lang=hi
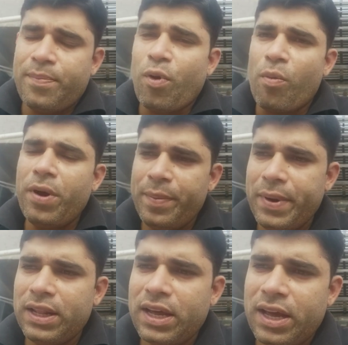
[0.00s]
प्रॉफिट
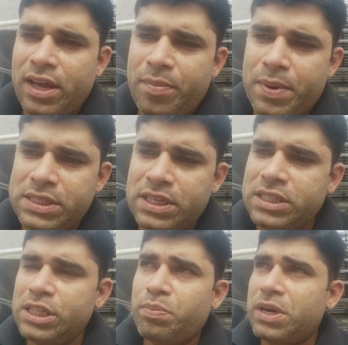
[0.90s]
मिलता है
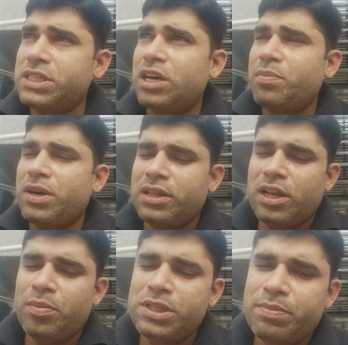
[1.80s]
पच्चीस तीस परसेंट
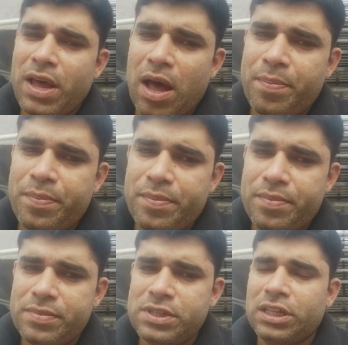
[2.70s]
मतलब इसमें आप
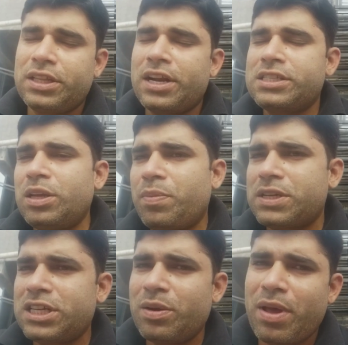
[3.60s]
सत्तर अस्सी
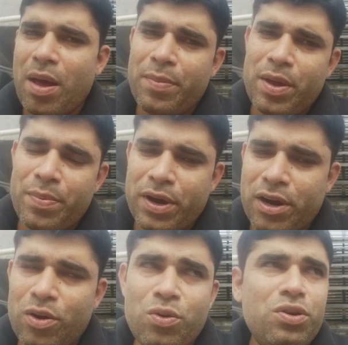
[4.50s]
परसेंट में आप ये
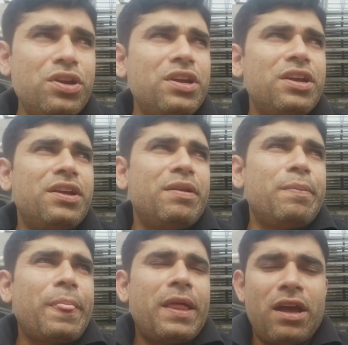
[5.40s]
पकड़ लो
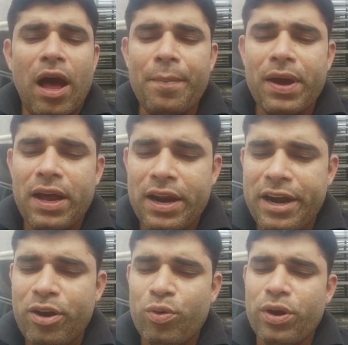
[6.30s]
आपका
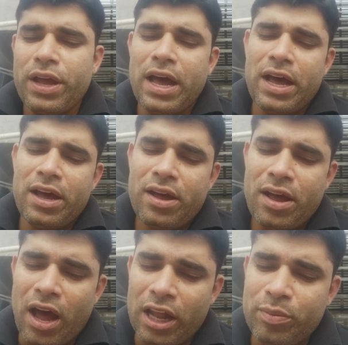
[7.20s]
रेंट हो गया
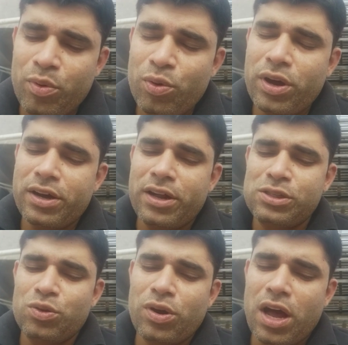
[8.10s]
आदमियों का
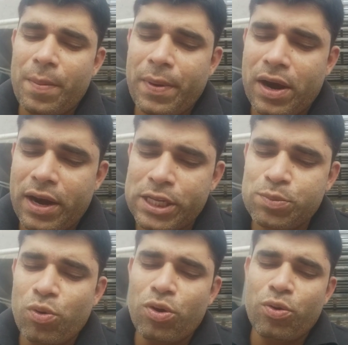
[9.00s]
खर्च होगा आपका
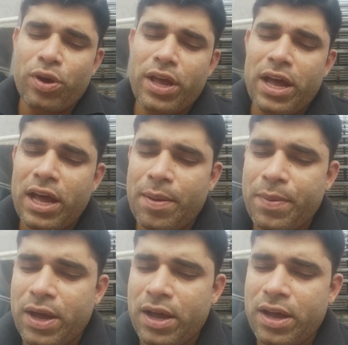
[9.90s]
ट्रांसपोर्ट हो गया
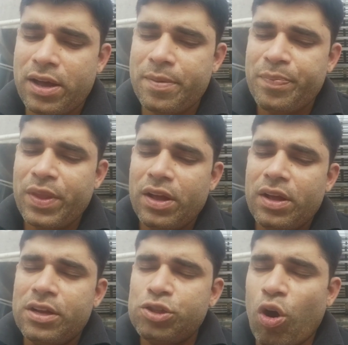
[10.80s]
आपका
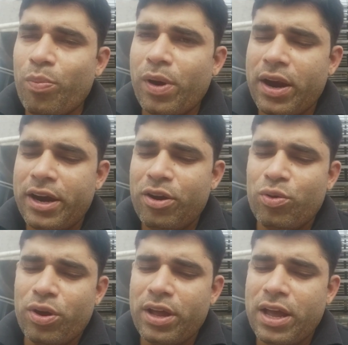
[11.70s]
शॉप का रेंट
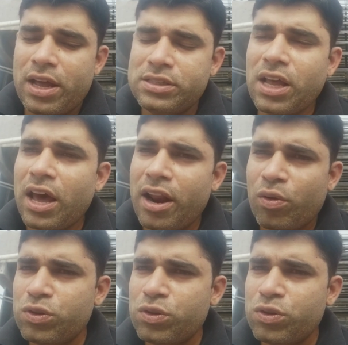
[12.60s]
हो गया सारा